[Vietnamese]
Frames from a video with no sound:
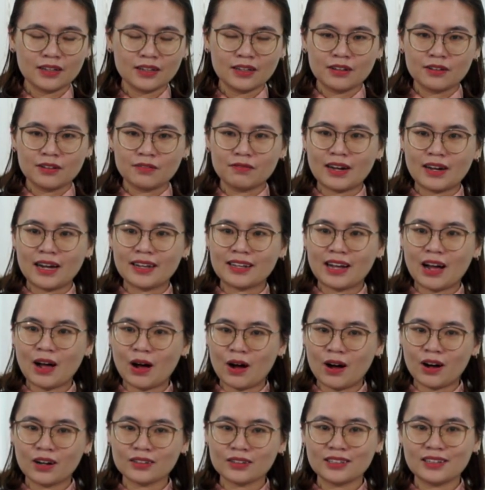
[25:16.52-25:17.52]
và
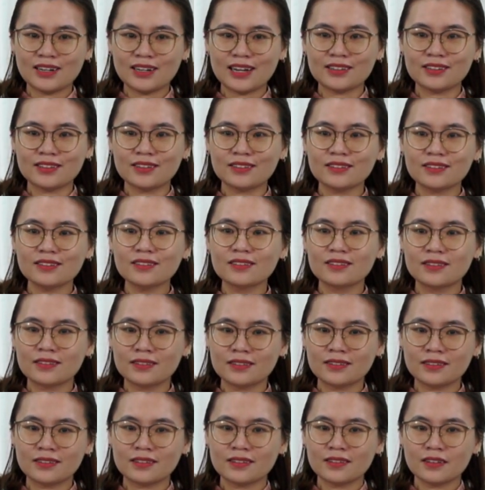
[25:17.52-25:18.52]
họ thì là những
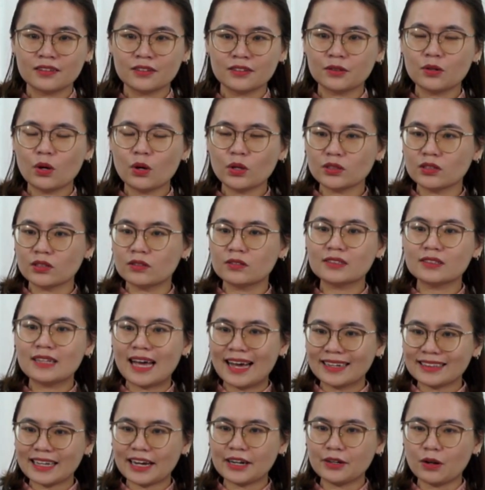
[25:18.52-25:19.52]
người những đối tượng
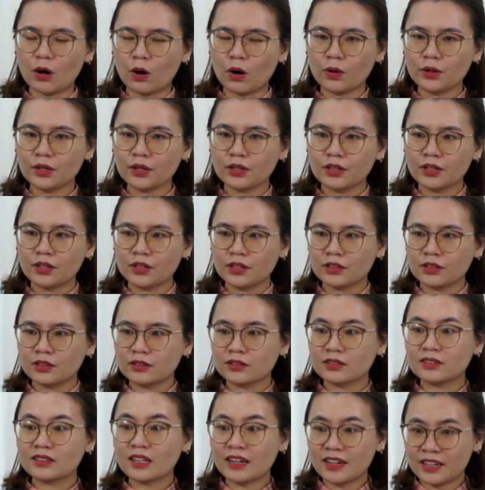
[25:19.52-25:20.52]
dễ thay đổi
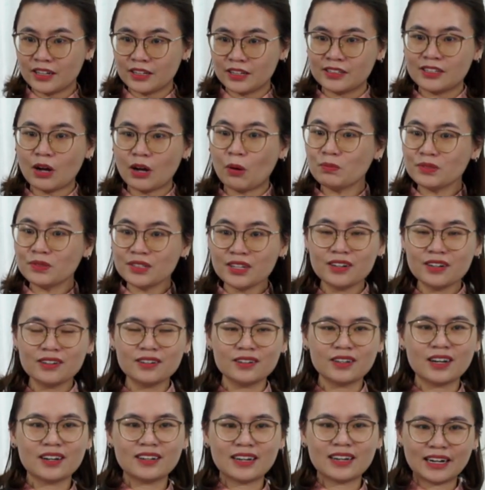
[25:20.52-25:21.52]
thì giống như
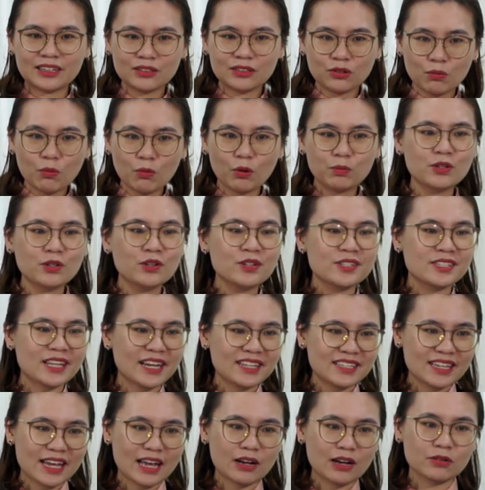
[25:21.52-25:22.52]
hình ảnh của một người xây
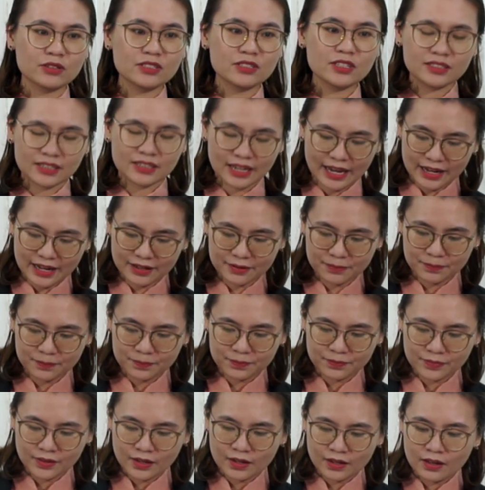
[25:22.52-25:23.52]
nhà của trên cát
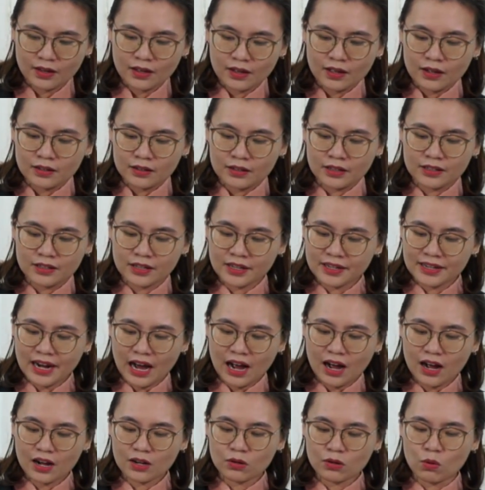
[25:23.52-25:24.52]
thì khi
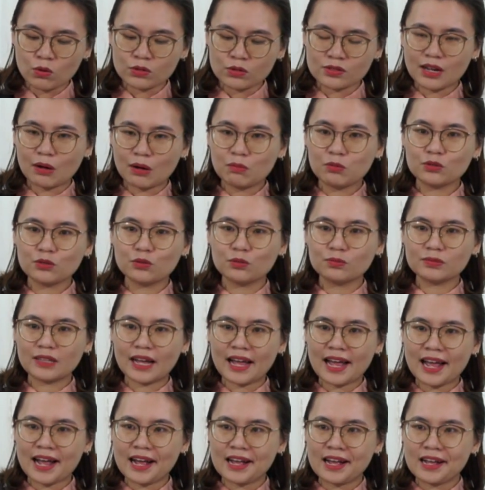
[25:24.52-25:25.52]
đó cuộc sống của chúng ta